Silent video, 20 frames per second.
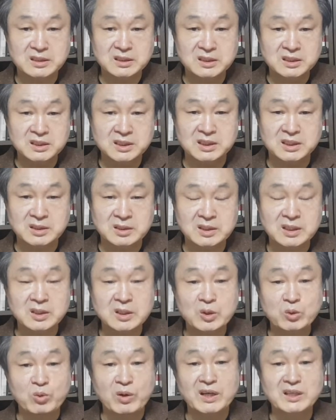이것이
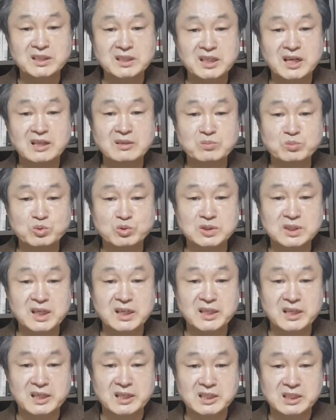완전한
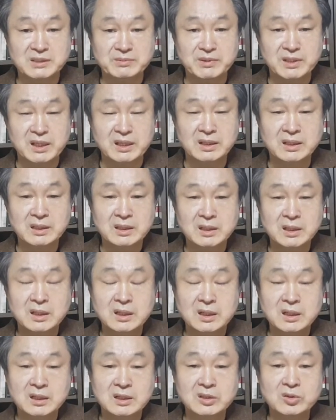문서가 되는 것입니다.
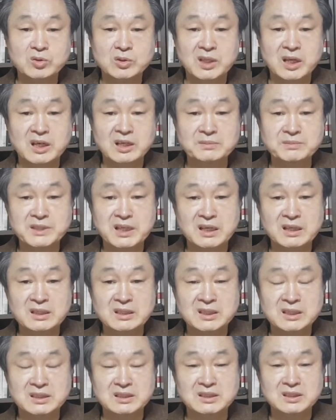그리고
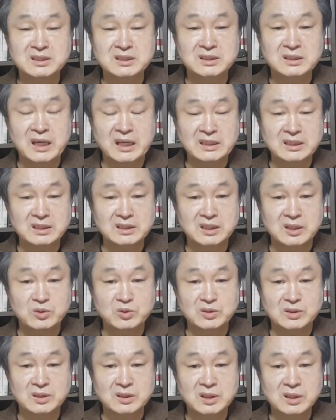대검찰청 같은
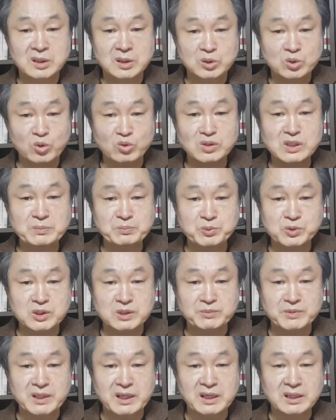경우는
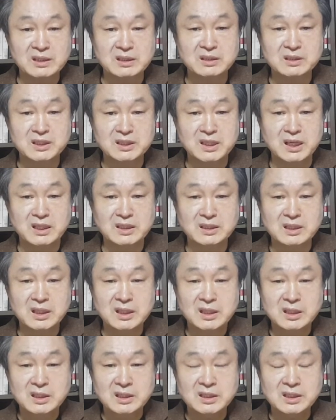독립부서입니다. 그러니까
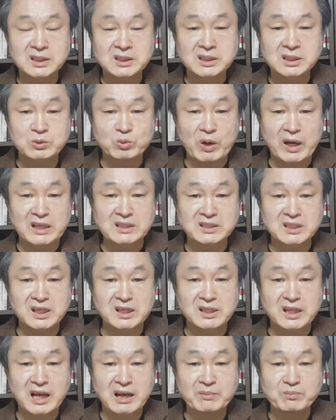이것이
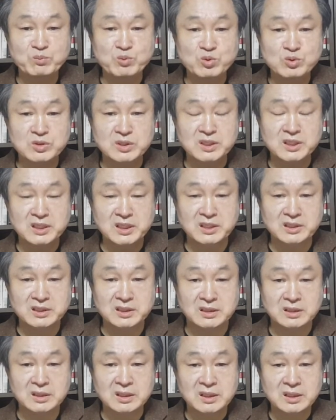완전한 한 문건이
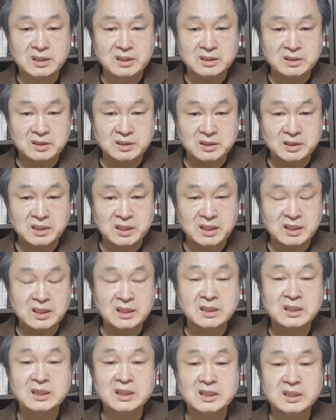되어서
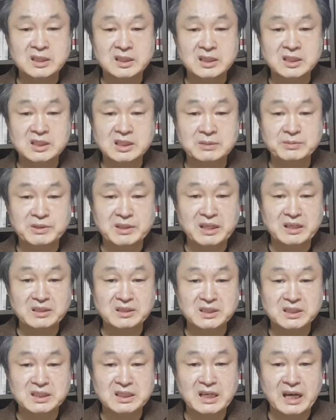그렇게 이첩이 된
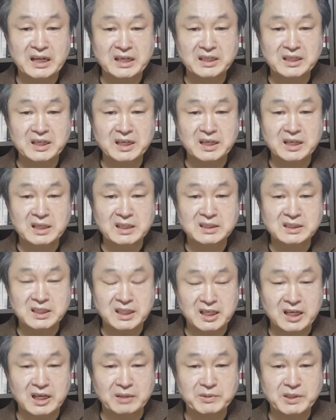것이 아닌가
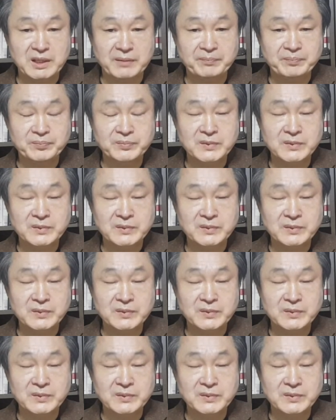생각합니다.